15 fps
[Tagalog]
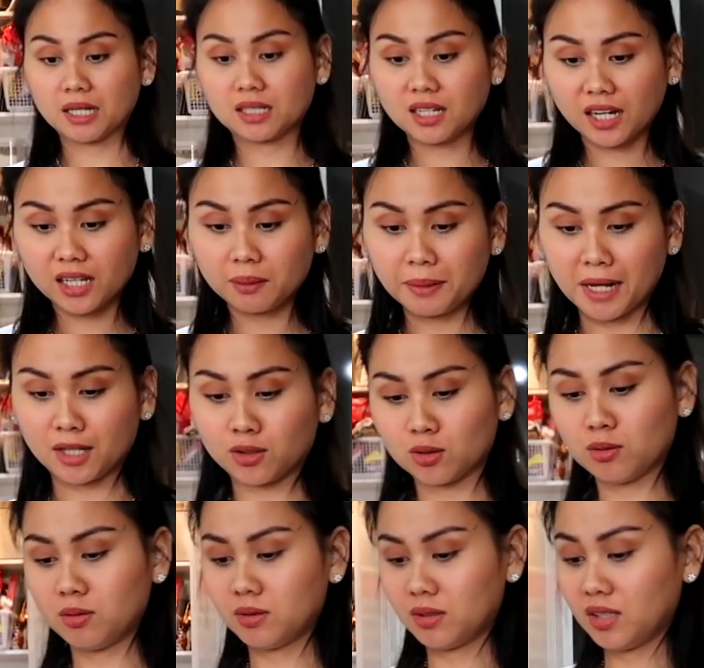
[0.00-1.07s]
Ay, kaya namin
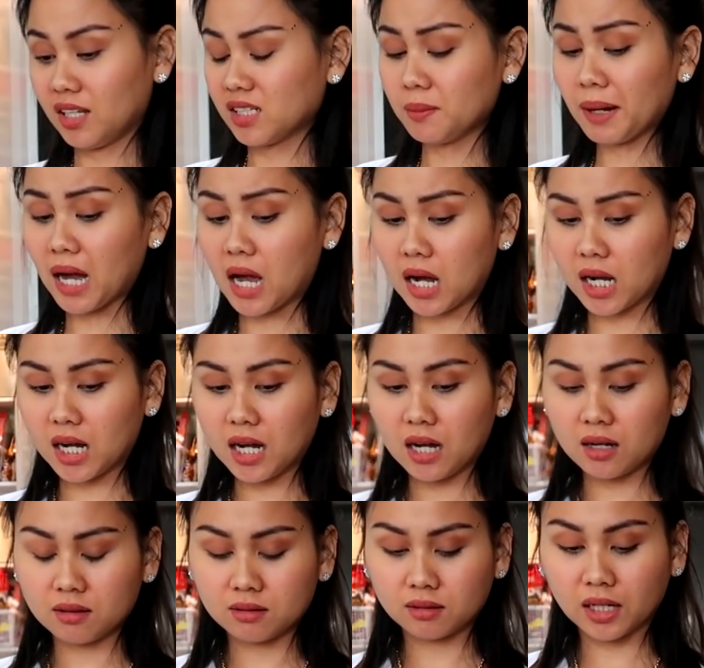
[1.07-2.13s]
ko. Hindi isa makanga.
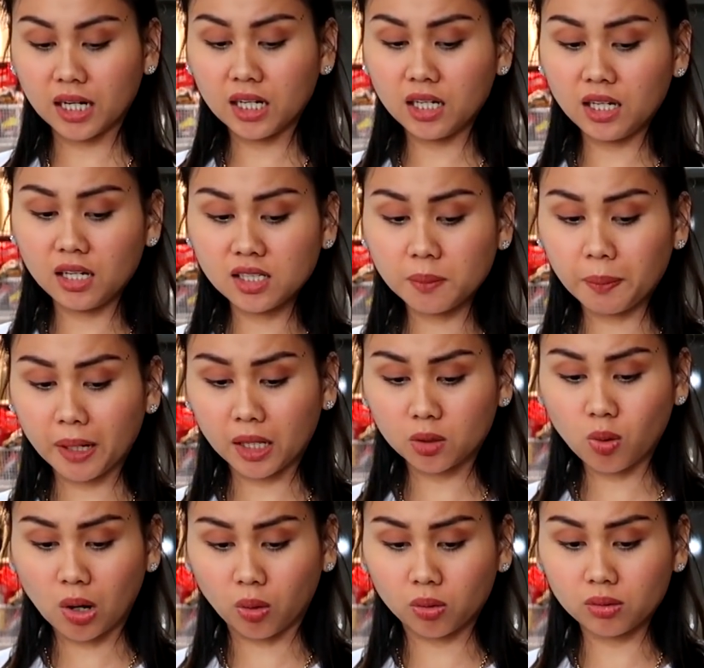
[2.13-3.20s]
Kaya isiparate
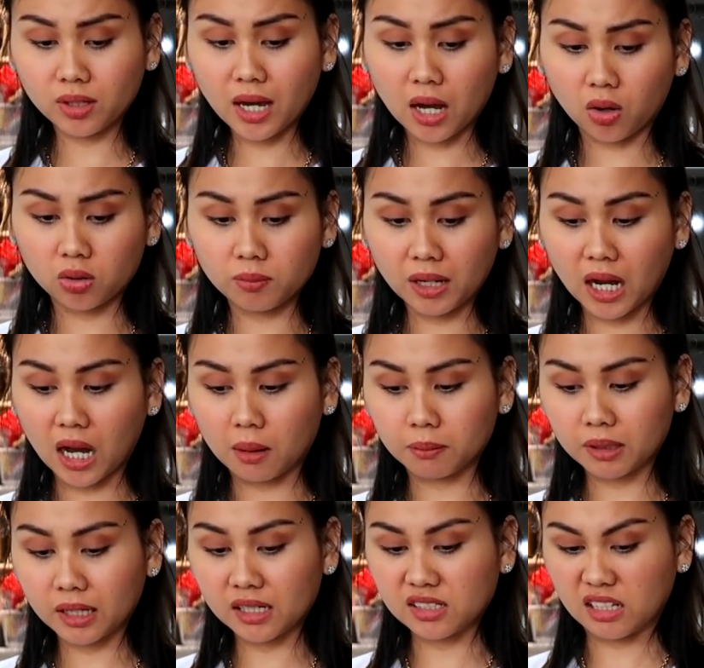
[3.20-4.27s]
ko ako. Kaya ako
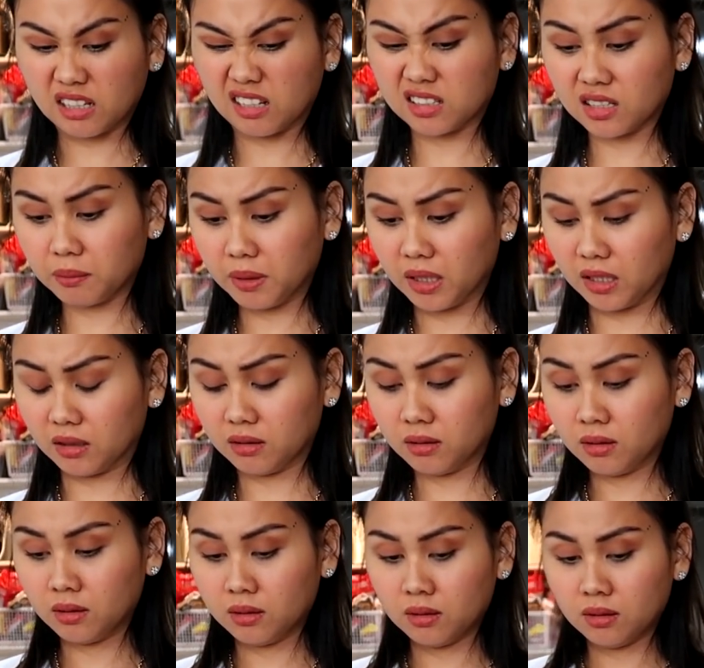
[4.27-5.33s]
makanga. Kaya isa na nabilin.
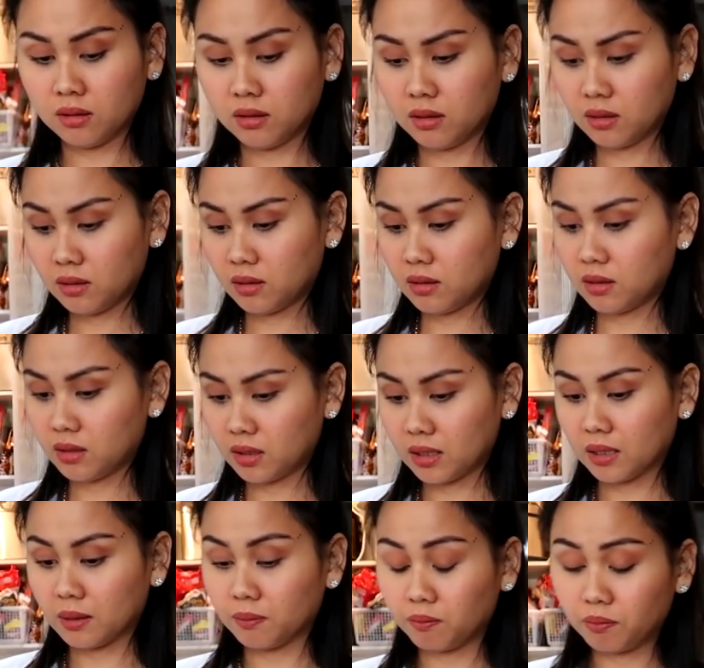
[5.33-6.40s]
Oh,
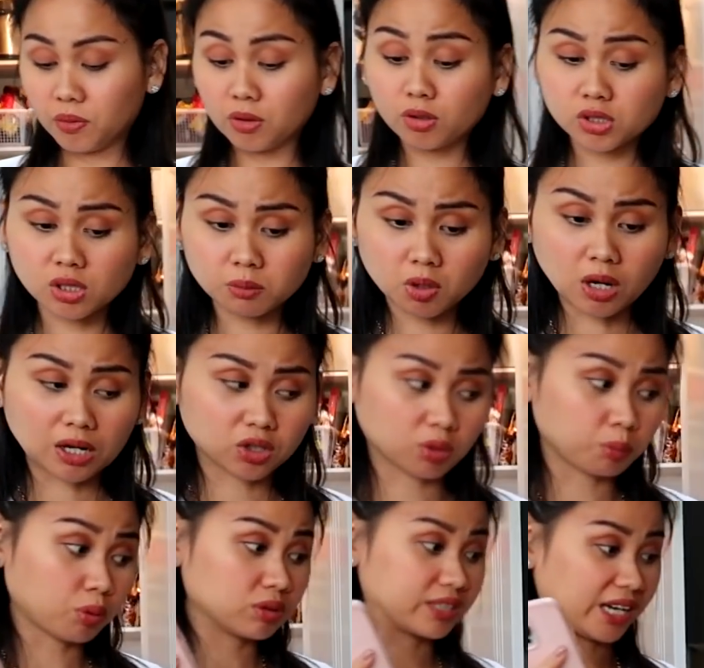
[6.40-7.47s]
Pero gusto mo
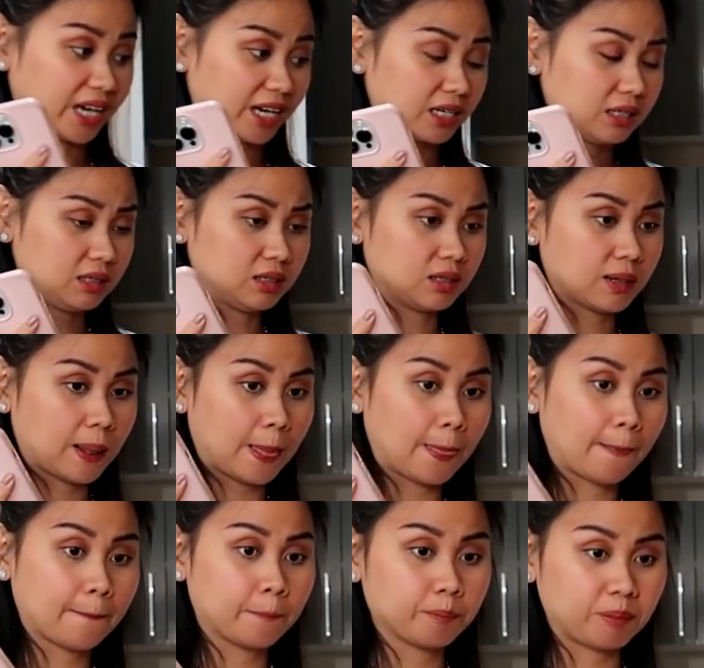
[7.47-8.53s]
ano? Boiled egg?
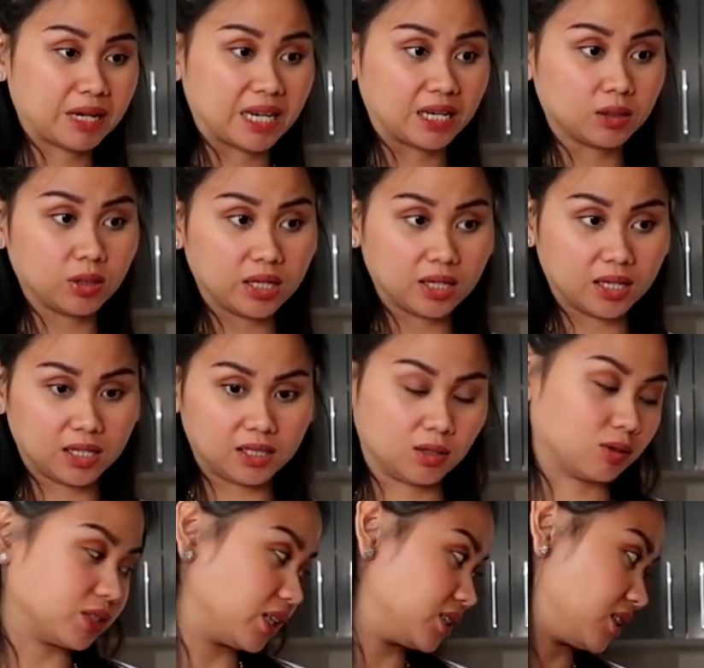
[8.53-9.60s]
Pagit. Oo.
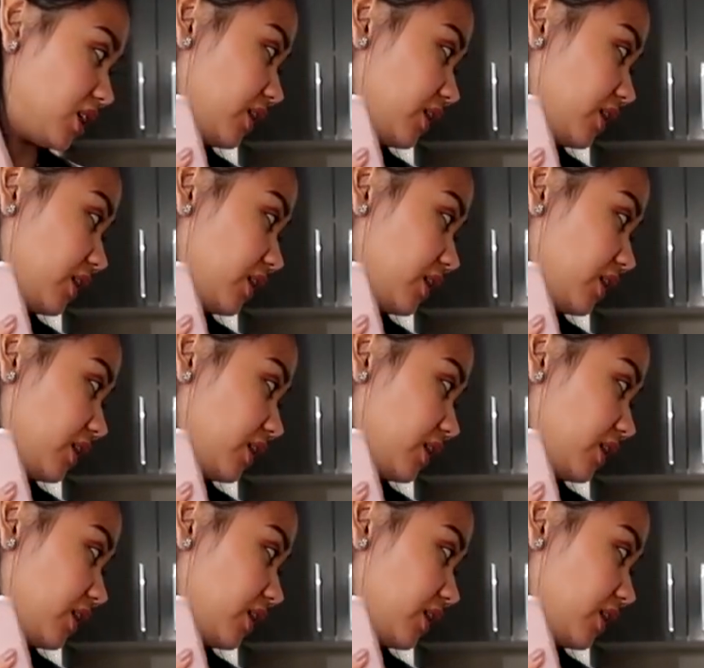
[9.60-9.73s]
Oh, ah. oh, sige,